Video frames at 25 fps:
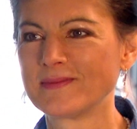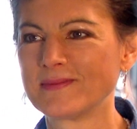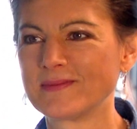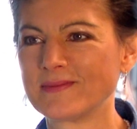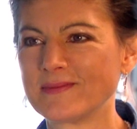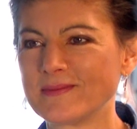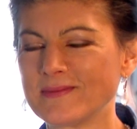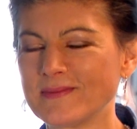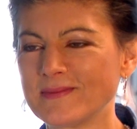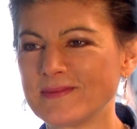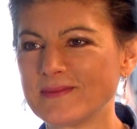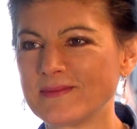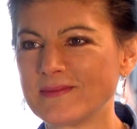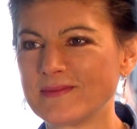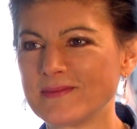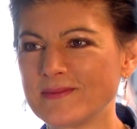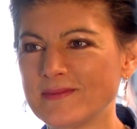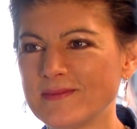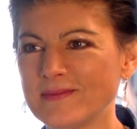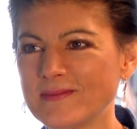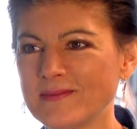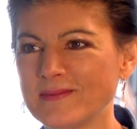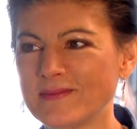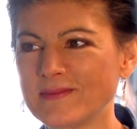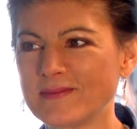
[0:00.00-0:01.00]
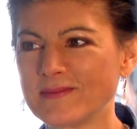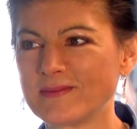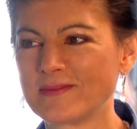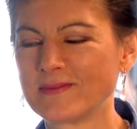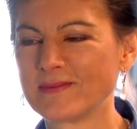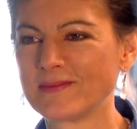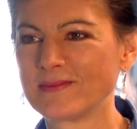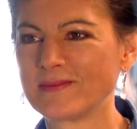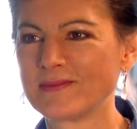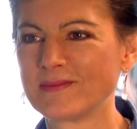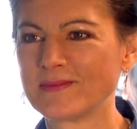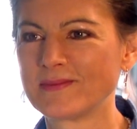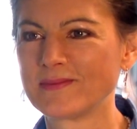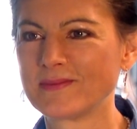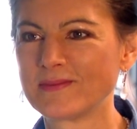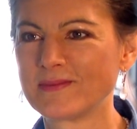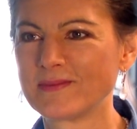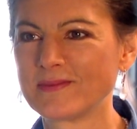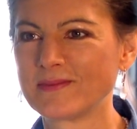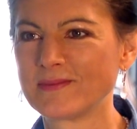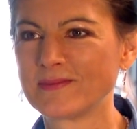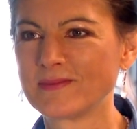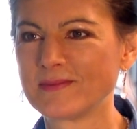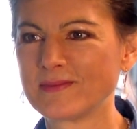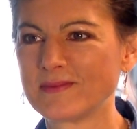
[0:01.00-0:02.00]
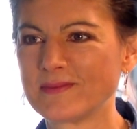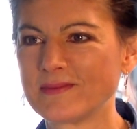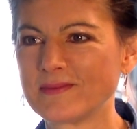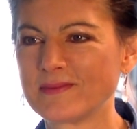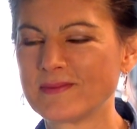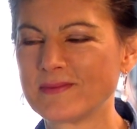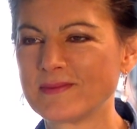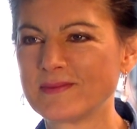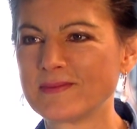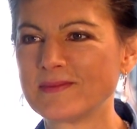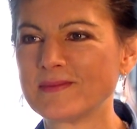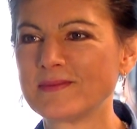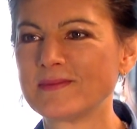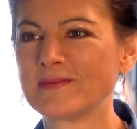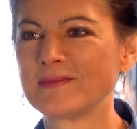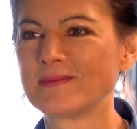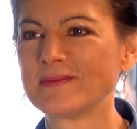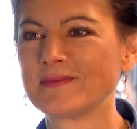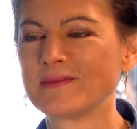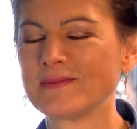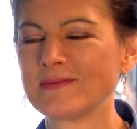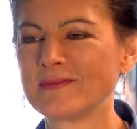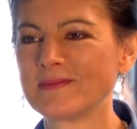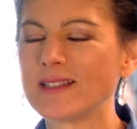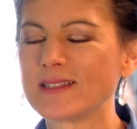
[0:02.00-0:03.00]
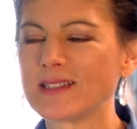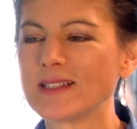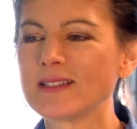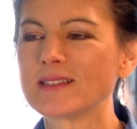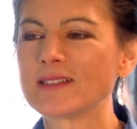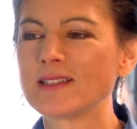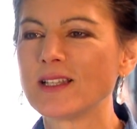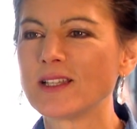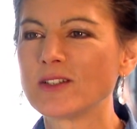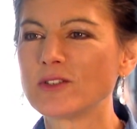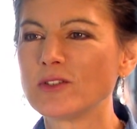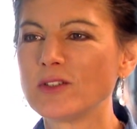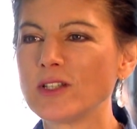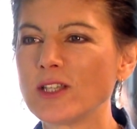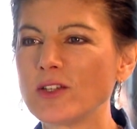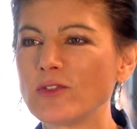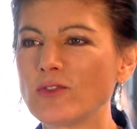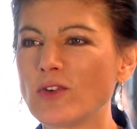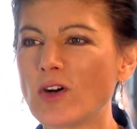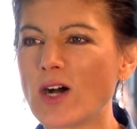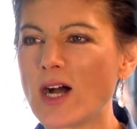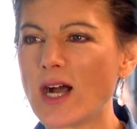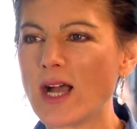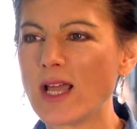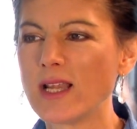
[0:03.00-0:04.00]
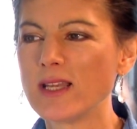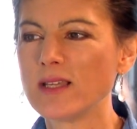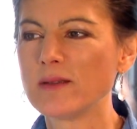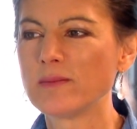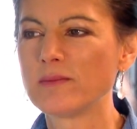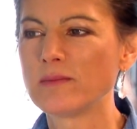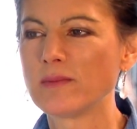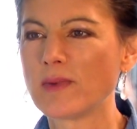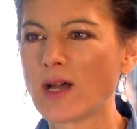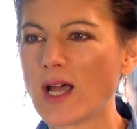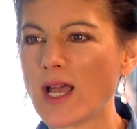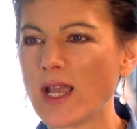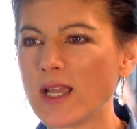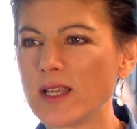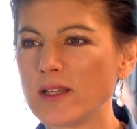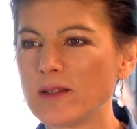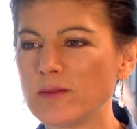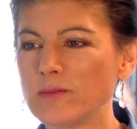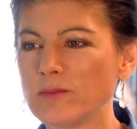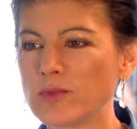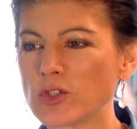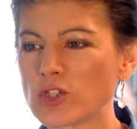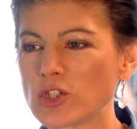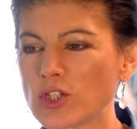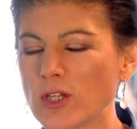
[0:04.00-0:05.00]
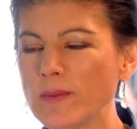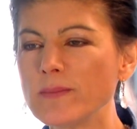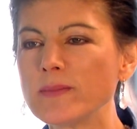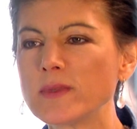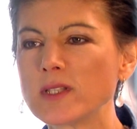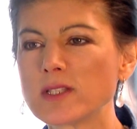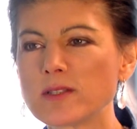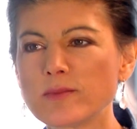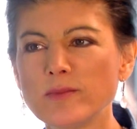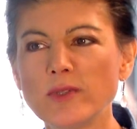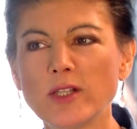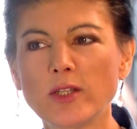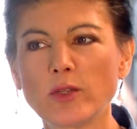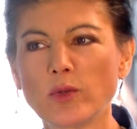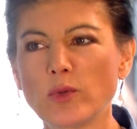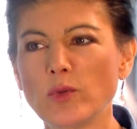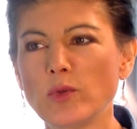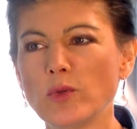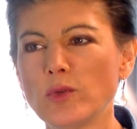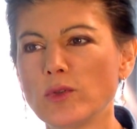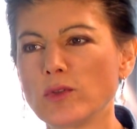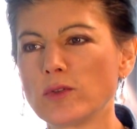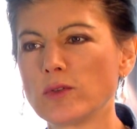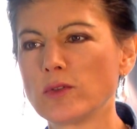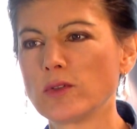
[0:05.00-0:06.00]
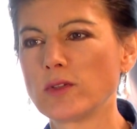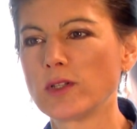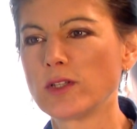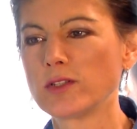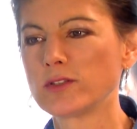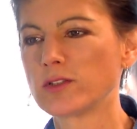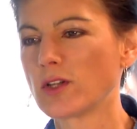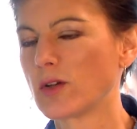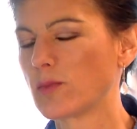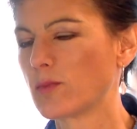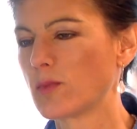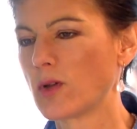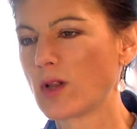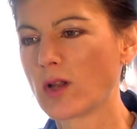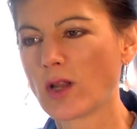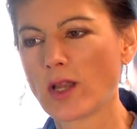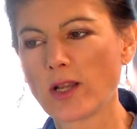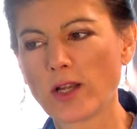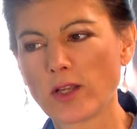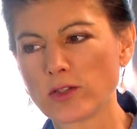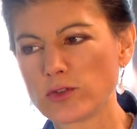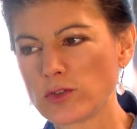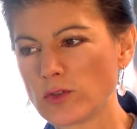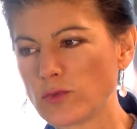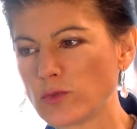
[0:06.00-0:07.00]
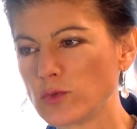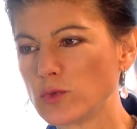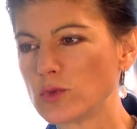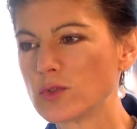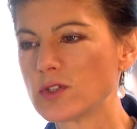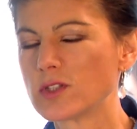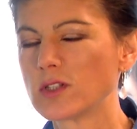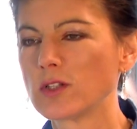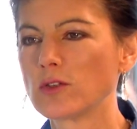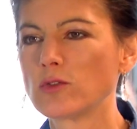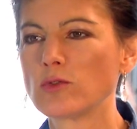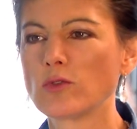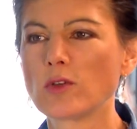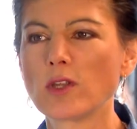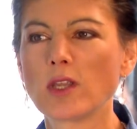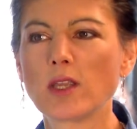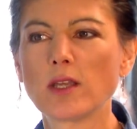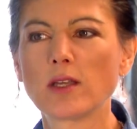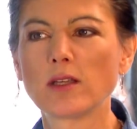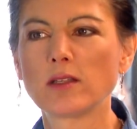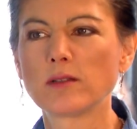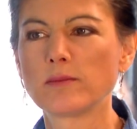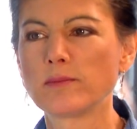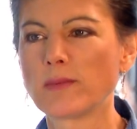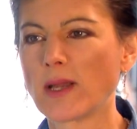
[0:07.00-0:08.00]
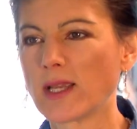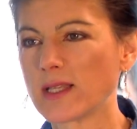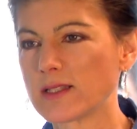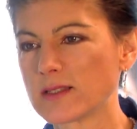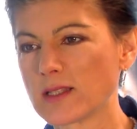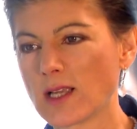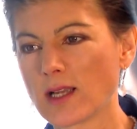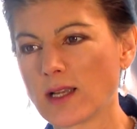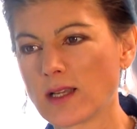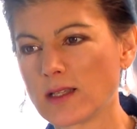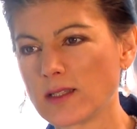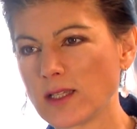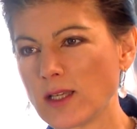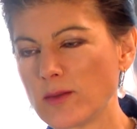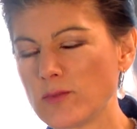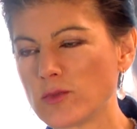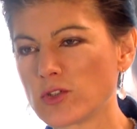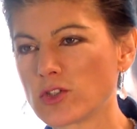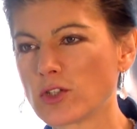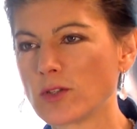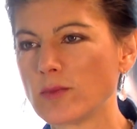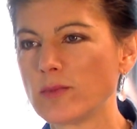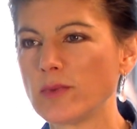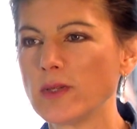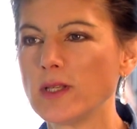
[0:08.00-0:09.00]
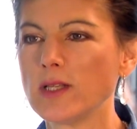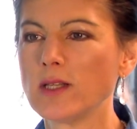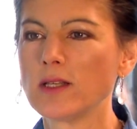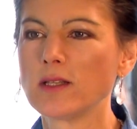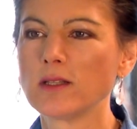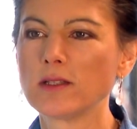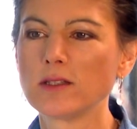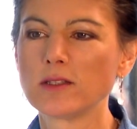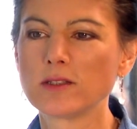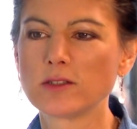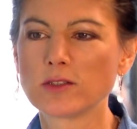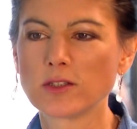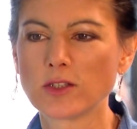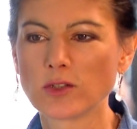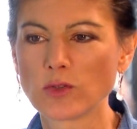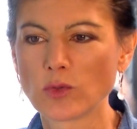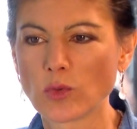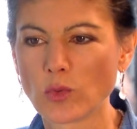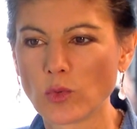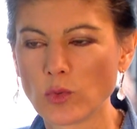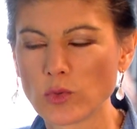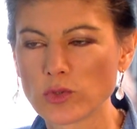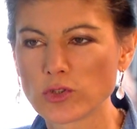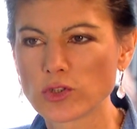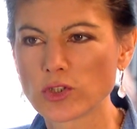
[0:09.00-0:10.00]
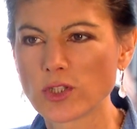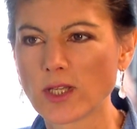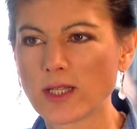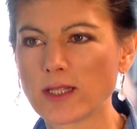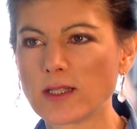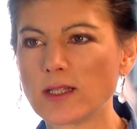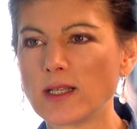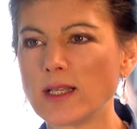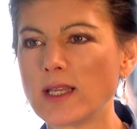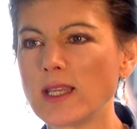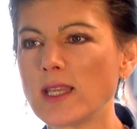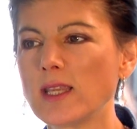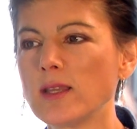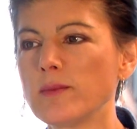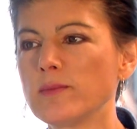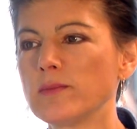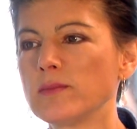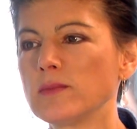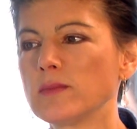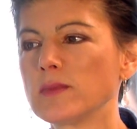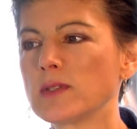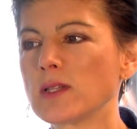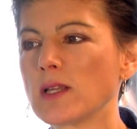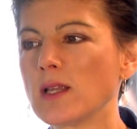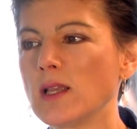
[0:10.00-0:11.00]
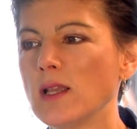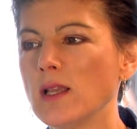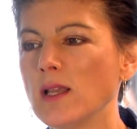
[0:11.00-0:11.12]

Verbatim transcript: Ich war euch mit Sarah Wagenlecht verabredet, um über Josef. Es ist natürlich vor allem ein bestimmtes Milieu. Ich sage mal, relativ gut situiert, meist akademisch gebildet, in Großstädten lebend.